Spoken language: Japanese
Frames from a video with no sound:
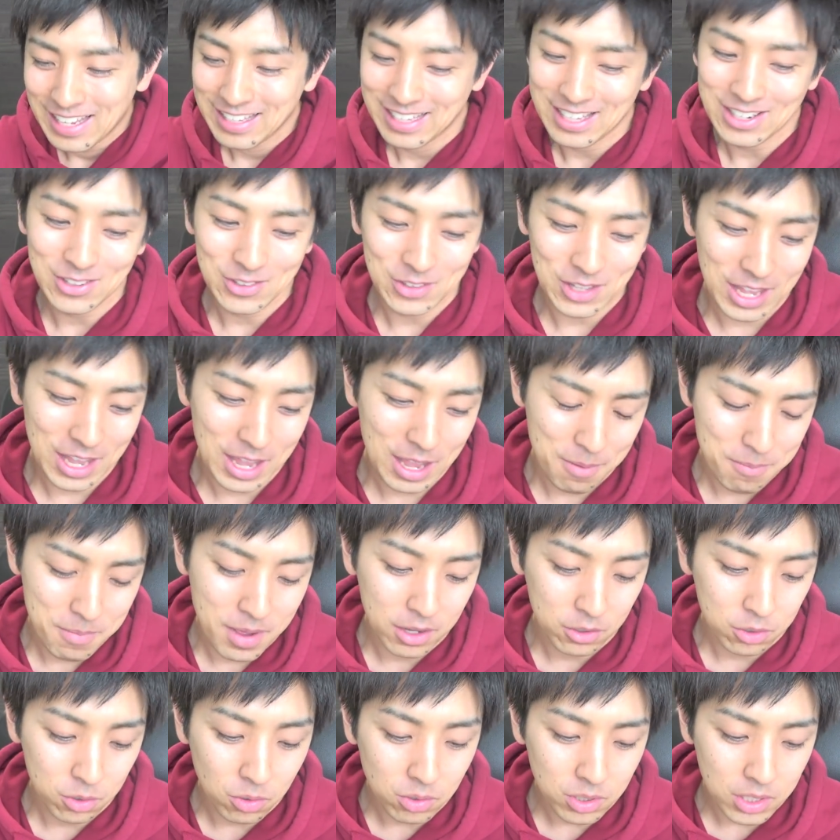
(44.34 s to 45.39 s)
なので、
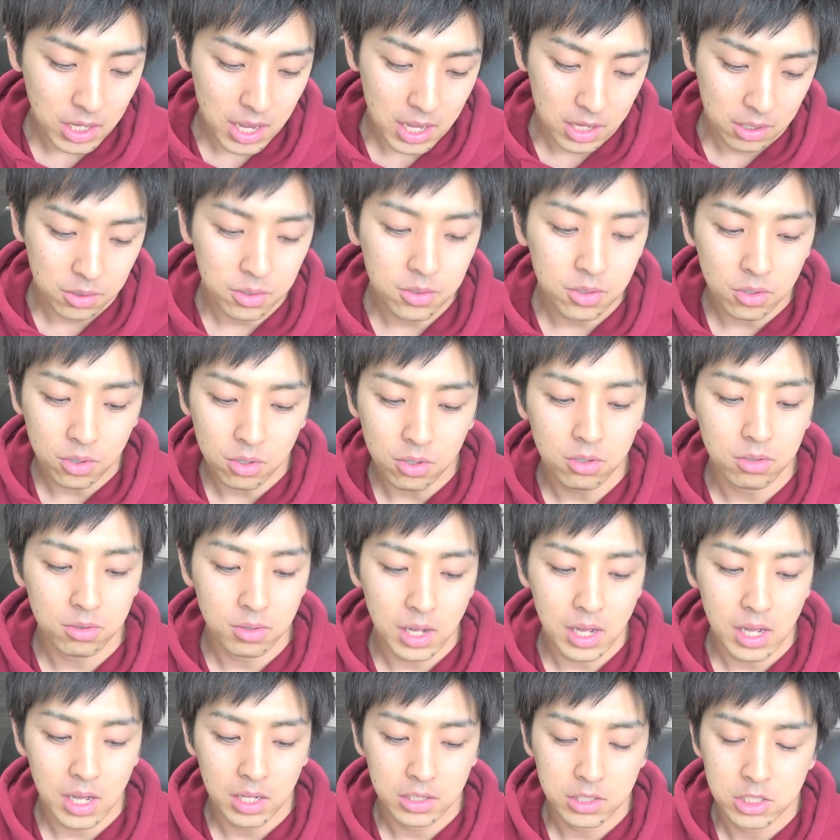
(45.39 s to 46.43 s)
まあ今回この本
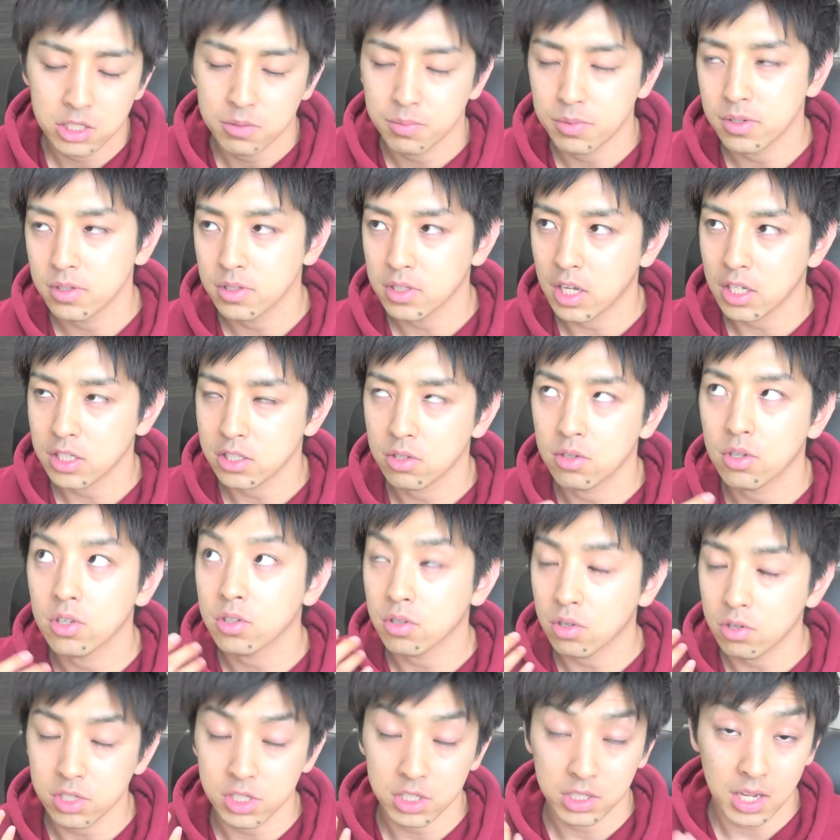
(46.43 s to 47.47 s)
は自分がその
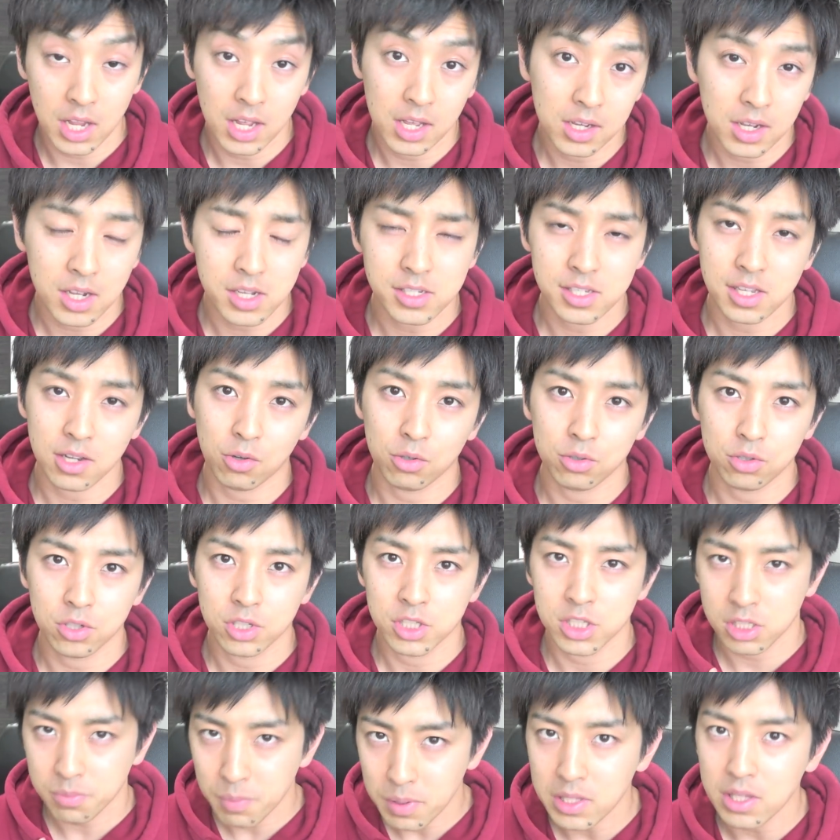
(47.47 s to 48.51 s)
当時考えてたこと
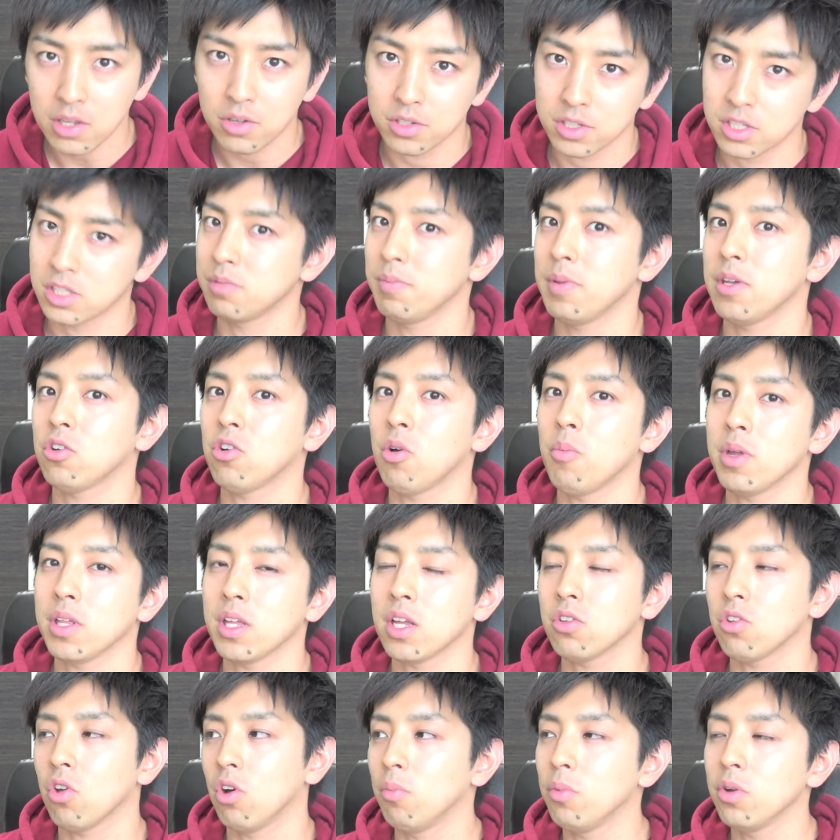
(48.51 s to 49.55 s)
全てを詰め込め
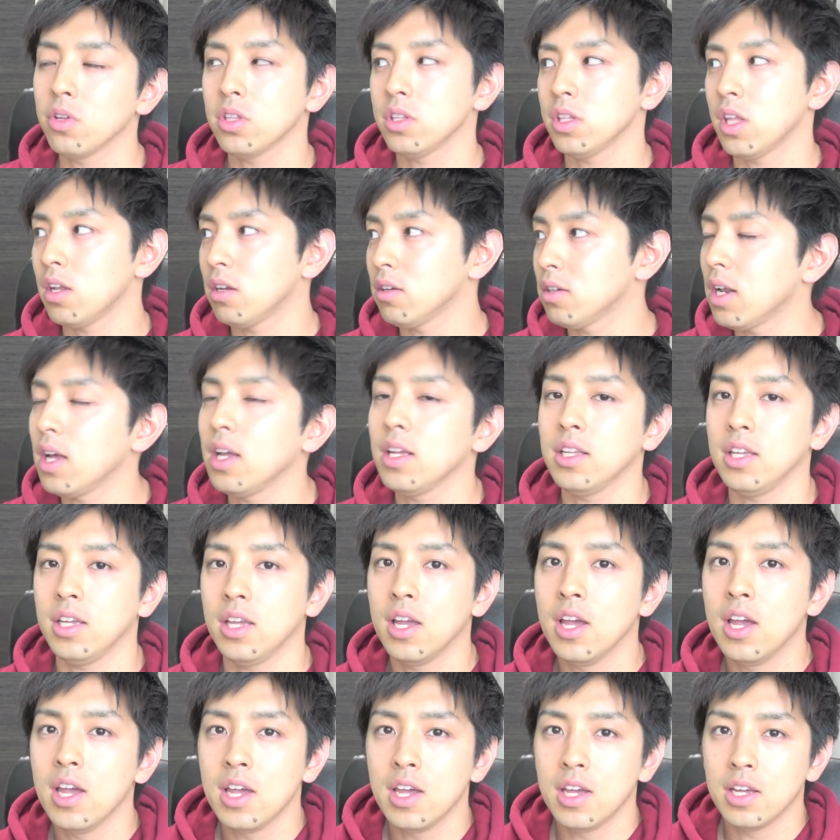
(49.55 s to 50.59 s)
たと思ってるぐらい
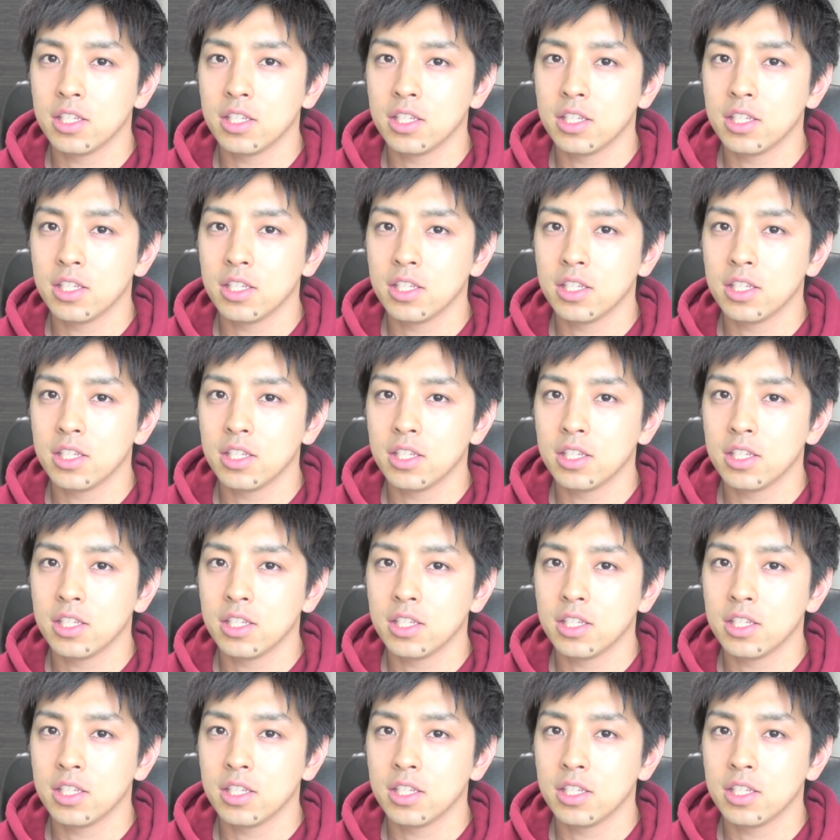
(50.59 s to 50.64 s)
に、